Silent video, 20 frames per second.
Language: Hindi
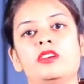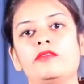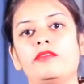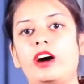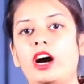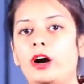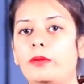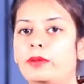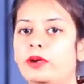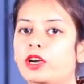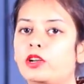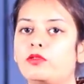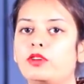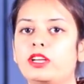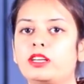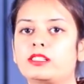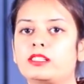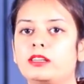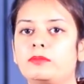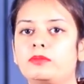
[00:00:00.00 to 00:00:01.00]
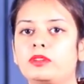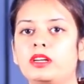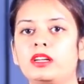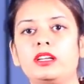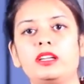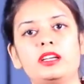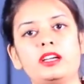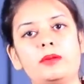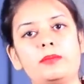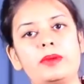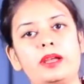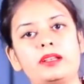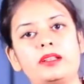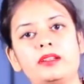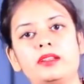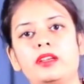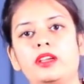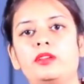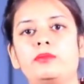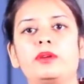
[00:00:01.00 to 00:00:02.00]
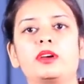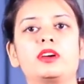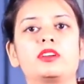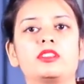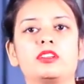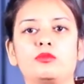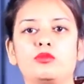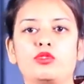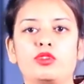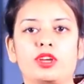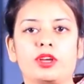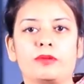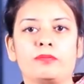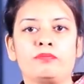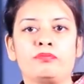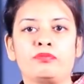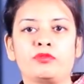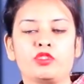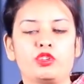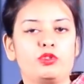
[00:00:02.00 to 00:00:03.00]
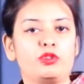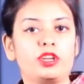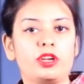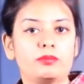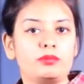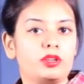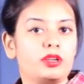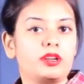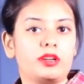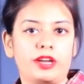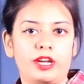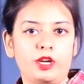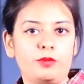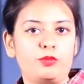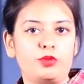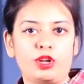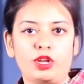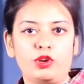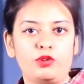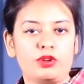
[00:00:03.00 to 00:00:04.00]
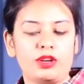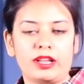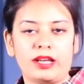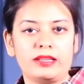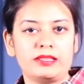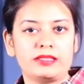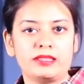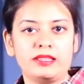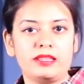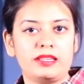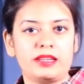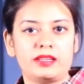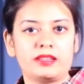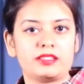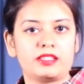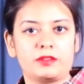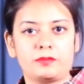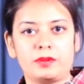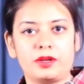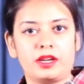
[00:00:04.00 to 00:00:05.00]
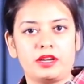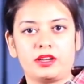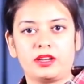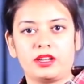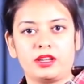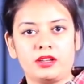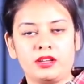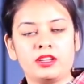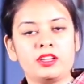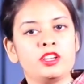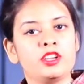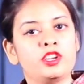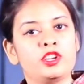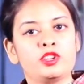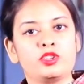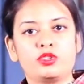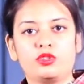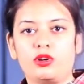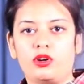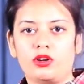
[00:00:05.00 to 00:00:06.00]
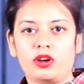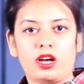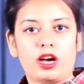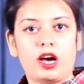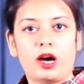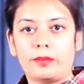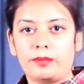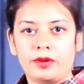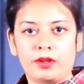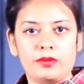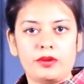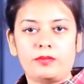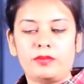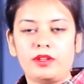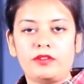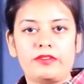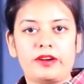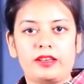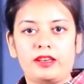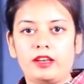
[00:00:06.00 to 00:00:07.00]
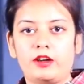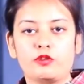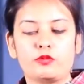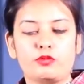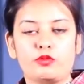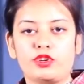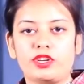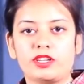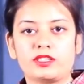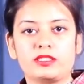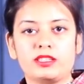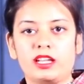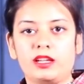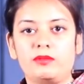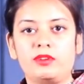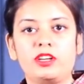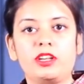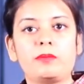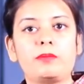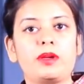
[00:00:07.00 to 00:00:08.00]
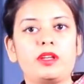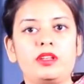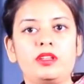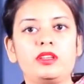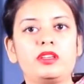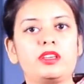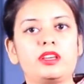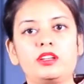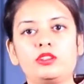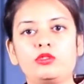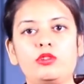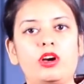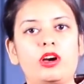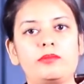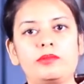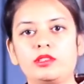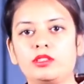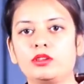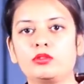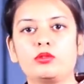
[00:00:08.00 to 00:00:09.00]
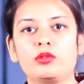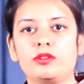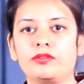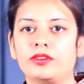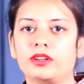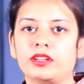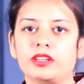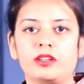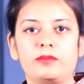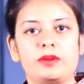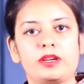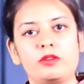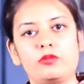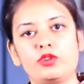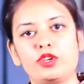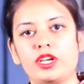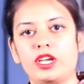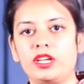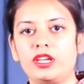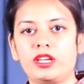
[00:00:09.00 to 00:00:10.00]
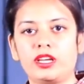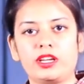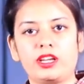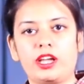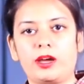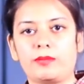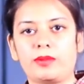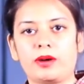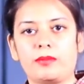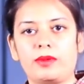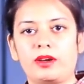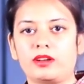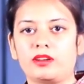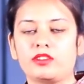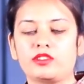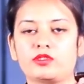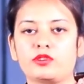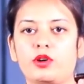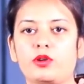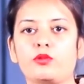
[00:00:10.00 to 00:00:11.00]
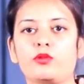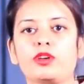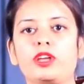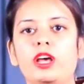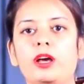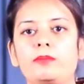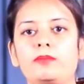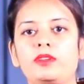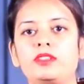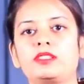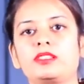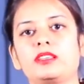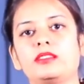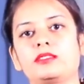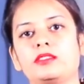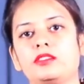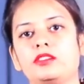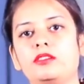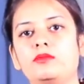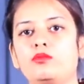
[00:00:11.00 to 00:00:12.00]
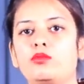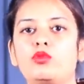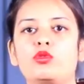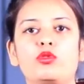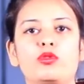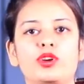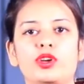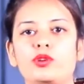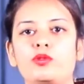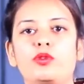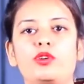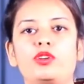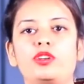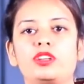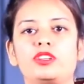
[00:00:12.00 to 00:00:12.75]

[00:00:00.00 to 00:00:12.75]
वहां पे अगर वो एक्सेप्ट कर लेगा मैटर यहीं पे खत्म हो गया क्योंकि अब तक ट्रेड पूरा यूटिलाइज नहीं किया रेसिपियंट ने और आपने भी अपनी फाइनल आउटपुट टैक्स लाइबिलिटी पे नहीं किया तो अभी तक कोई फर्क नहीं पड़ा वो यही कहीं आपका मैटर डिजोल्व हो गया आपकी सेल्स रिटर्न बुक हो गई कोई